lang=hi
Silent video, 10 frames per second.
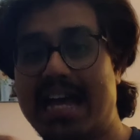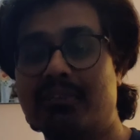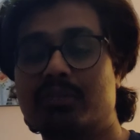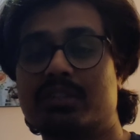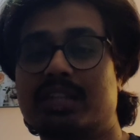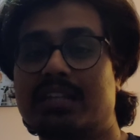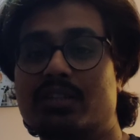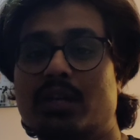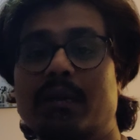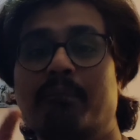एंड उसके
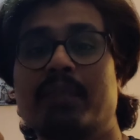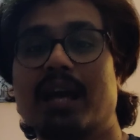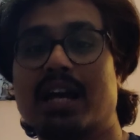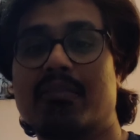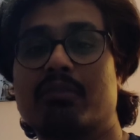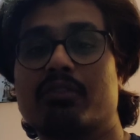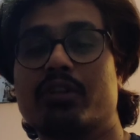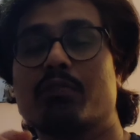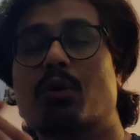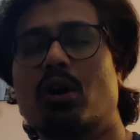साथ जो है अगर आपको
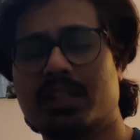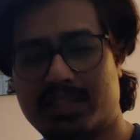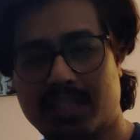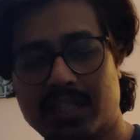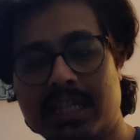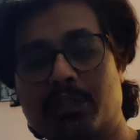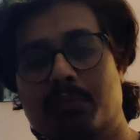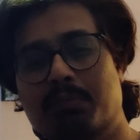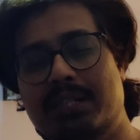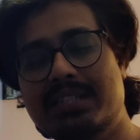वीडियो बहुत अच्छा लग रहा है
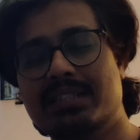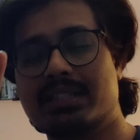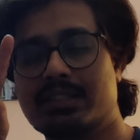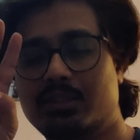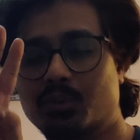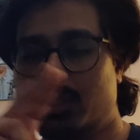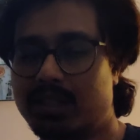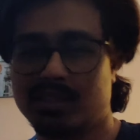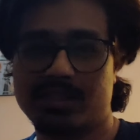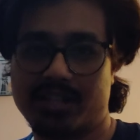तो प्लीज़ एटलीस्ट दो
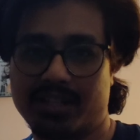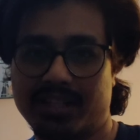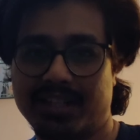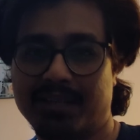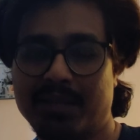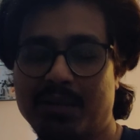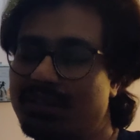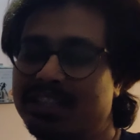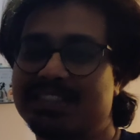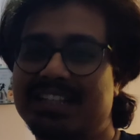जन के साथ शेयर करिए
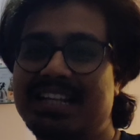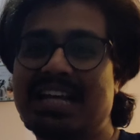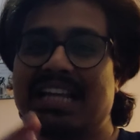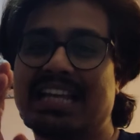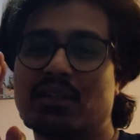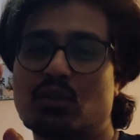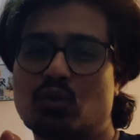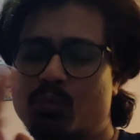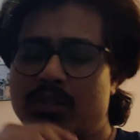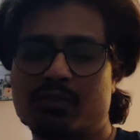विद दैट सेड थैंक यू
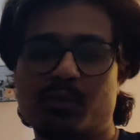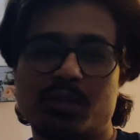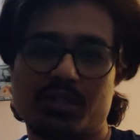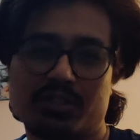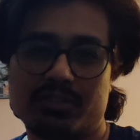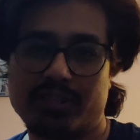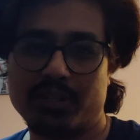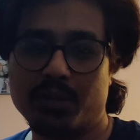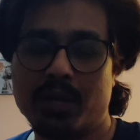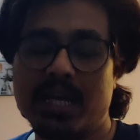सो मच फॉर वॉचिंग दिस
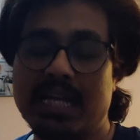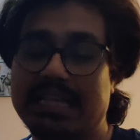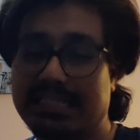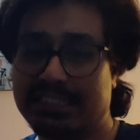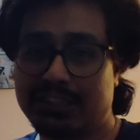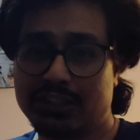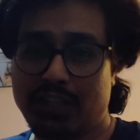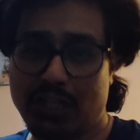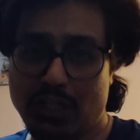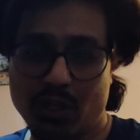वीडियो दिस
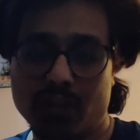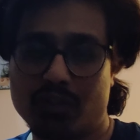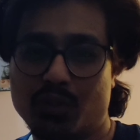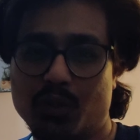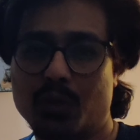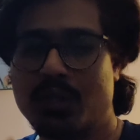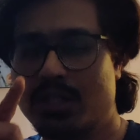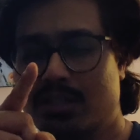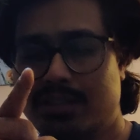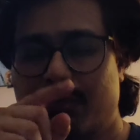इज योर स्टोडो
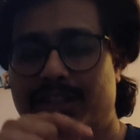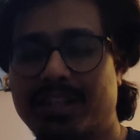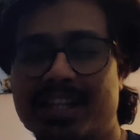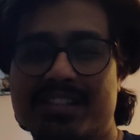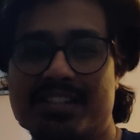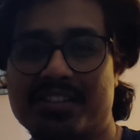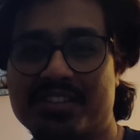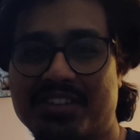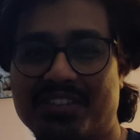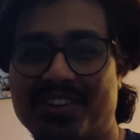सीम इन द नेक्स्ट
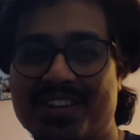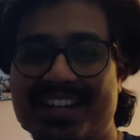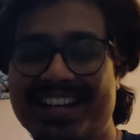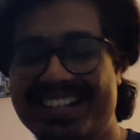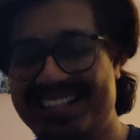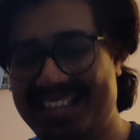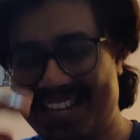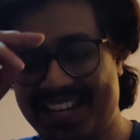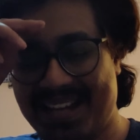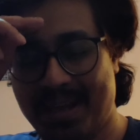इंटरेस्टिंग ब्लॉग अंटिल
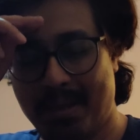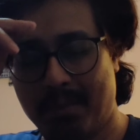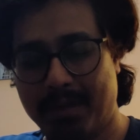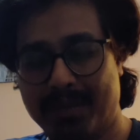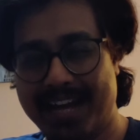देन बाय